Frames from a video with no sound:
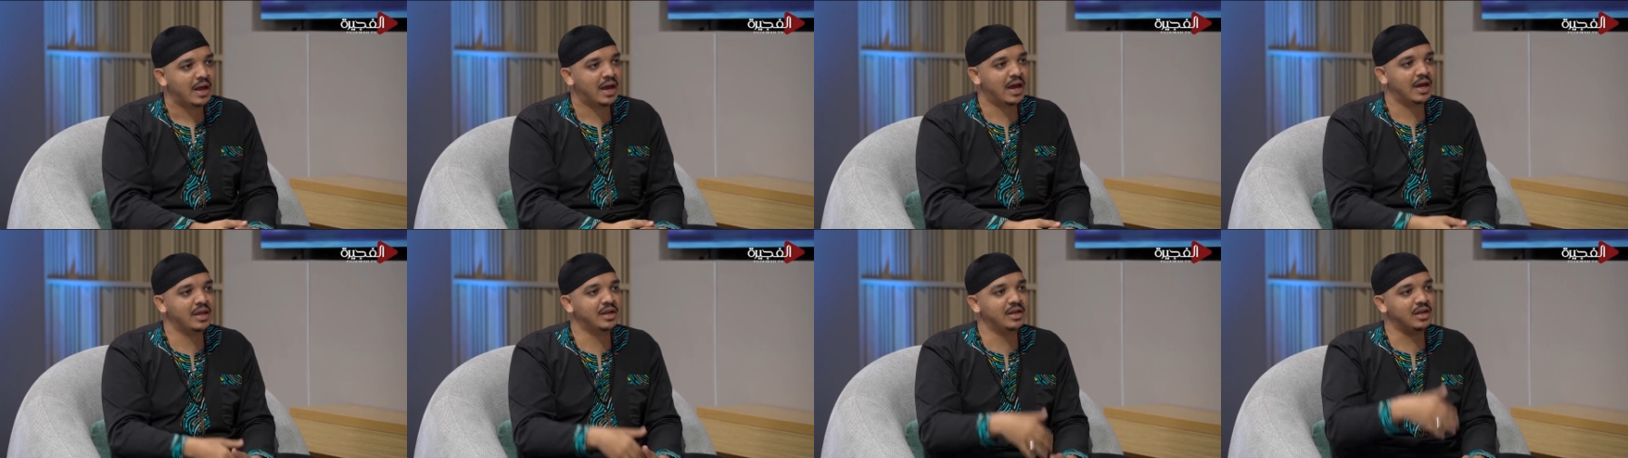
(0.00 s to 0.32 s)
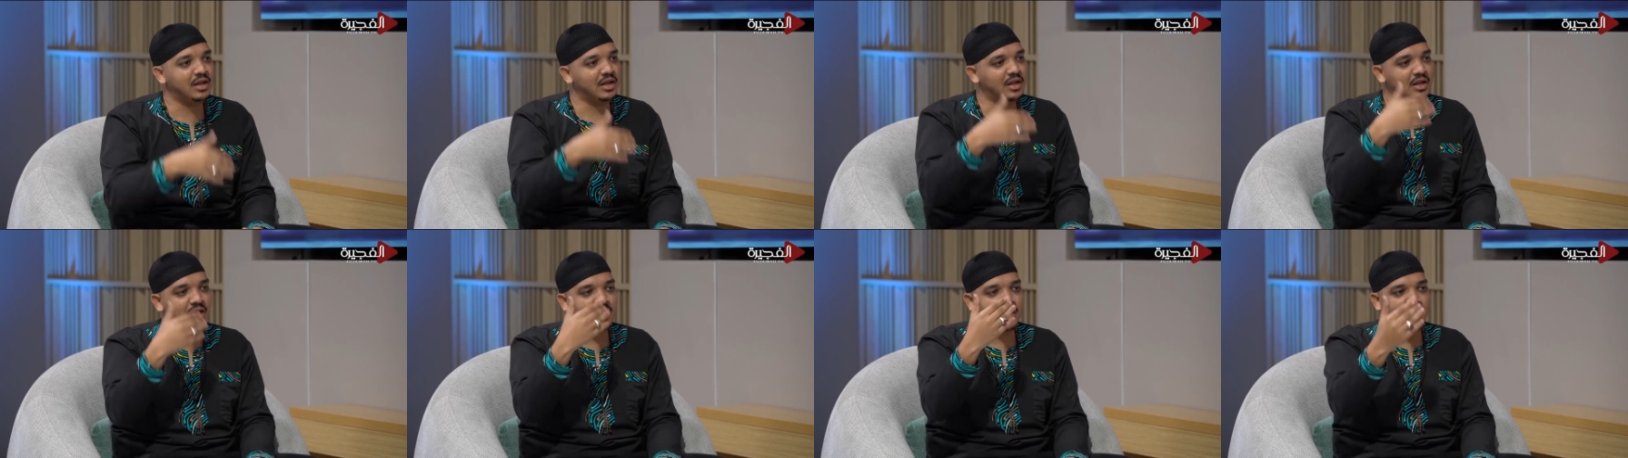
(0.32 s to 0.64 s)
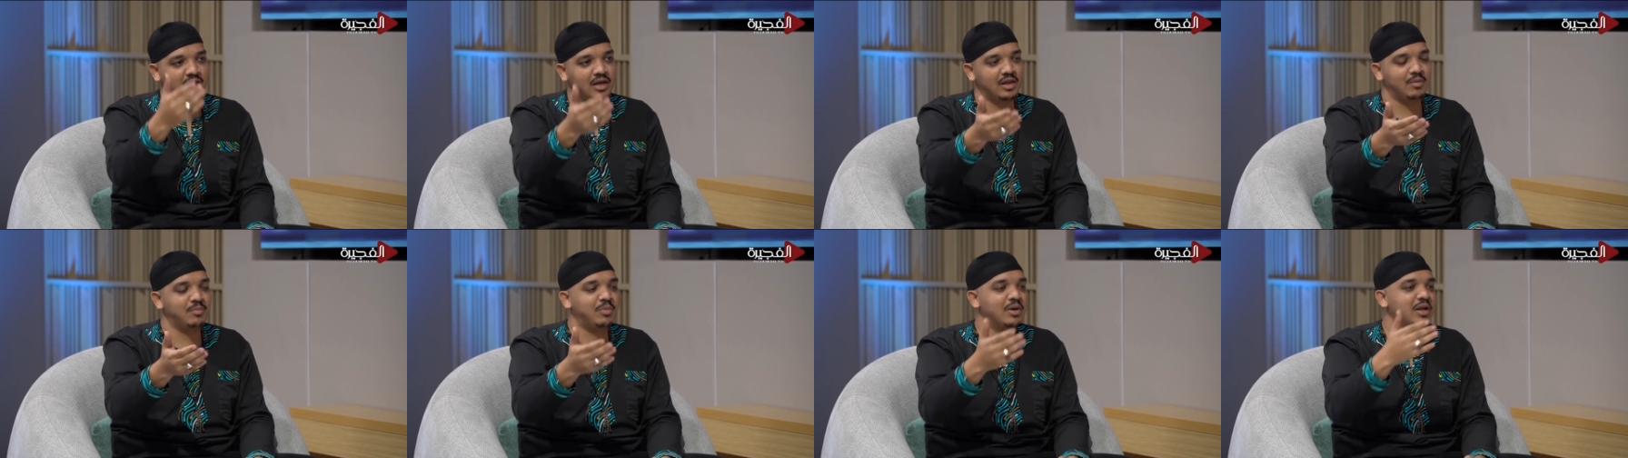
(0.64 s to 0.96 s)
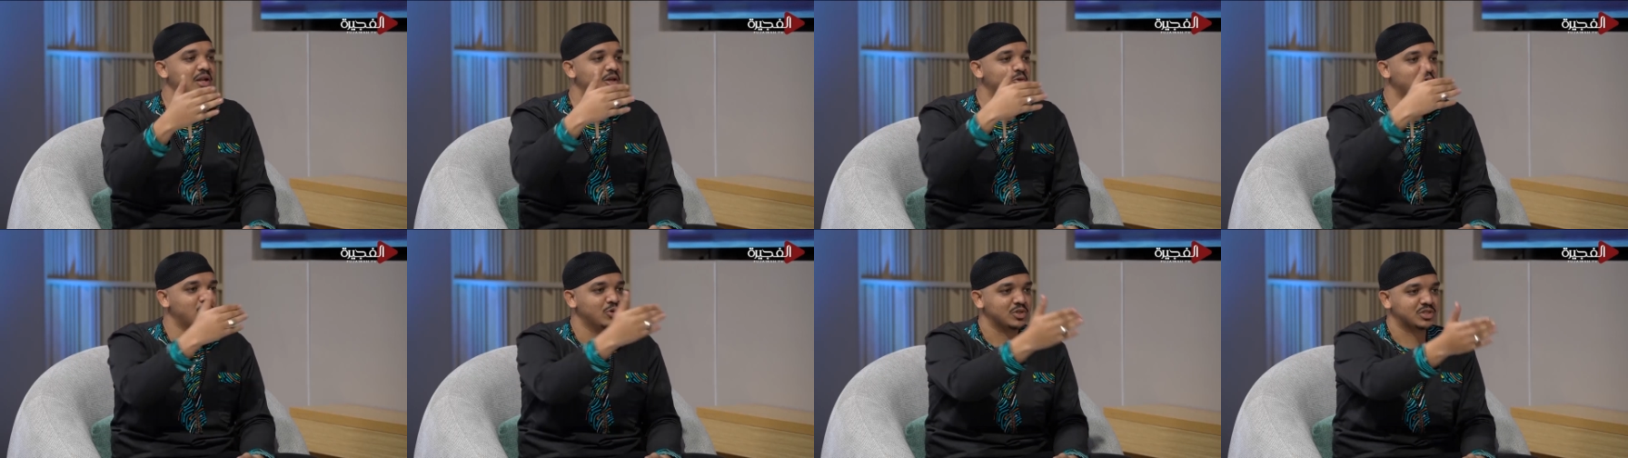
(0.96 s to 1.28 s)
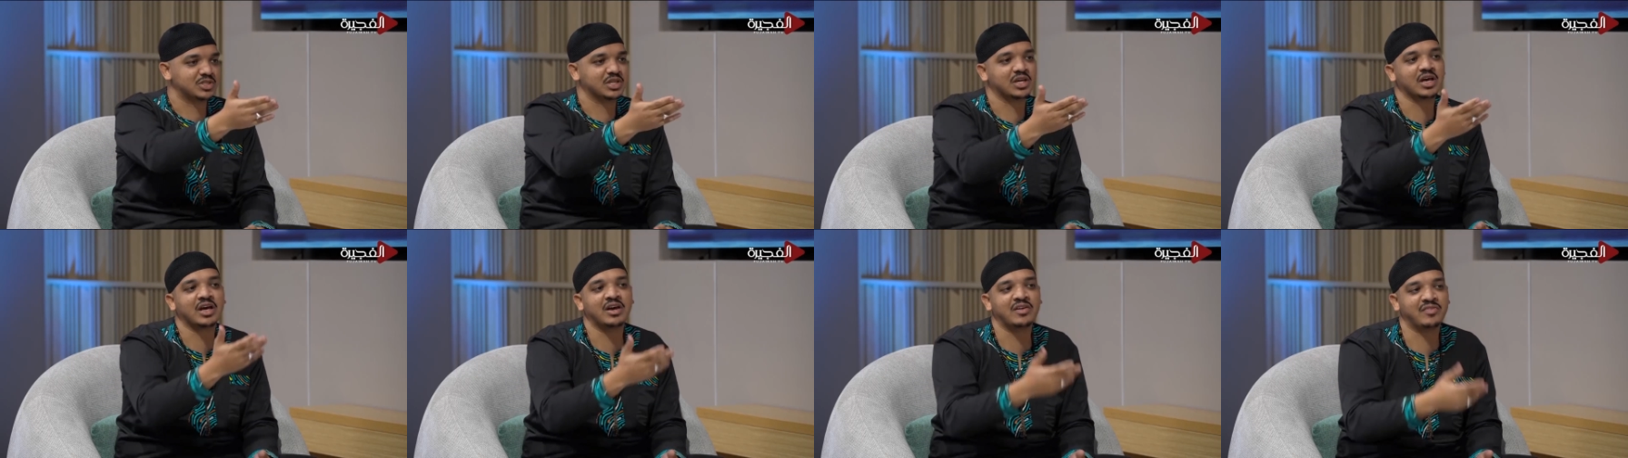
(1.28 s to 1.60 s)
عن البلد
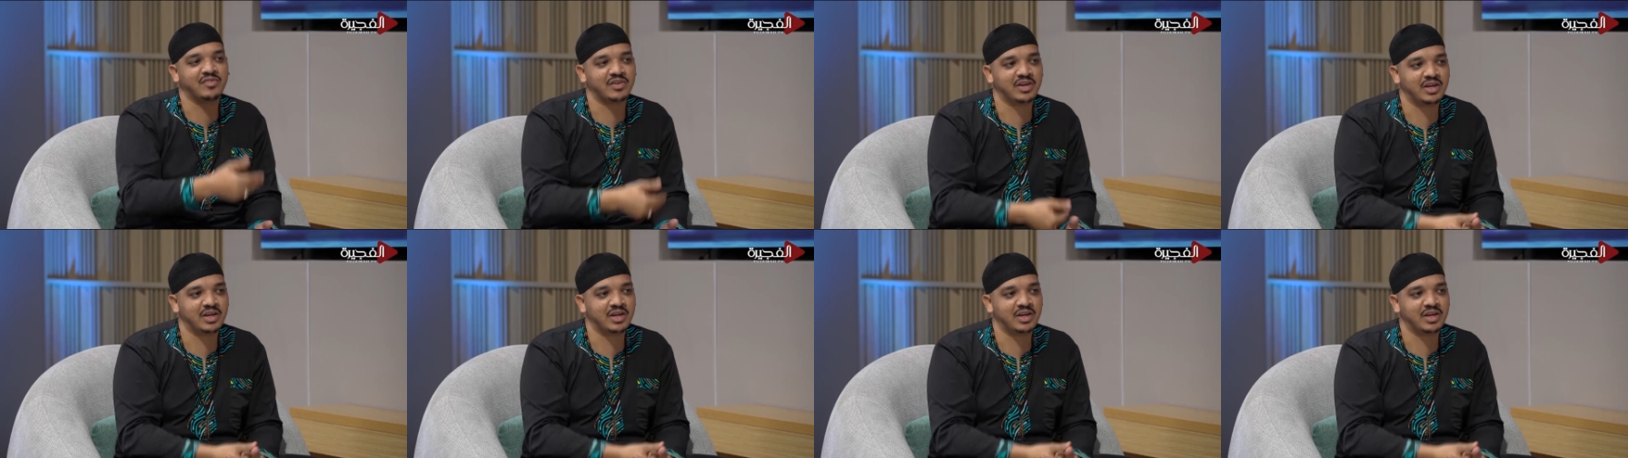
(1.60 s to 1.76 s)
والثقافه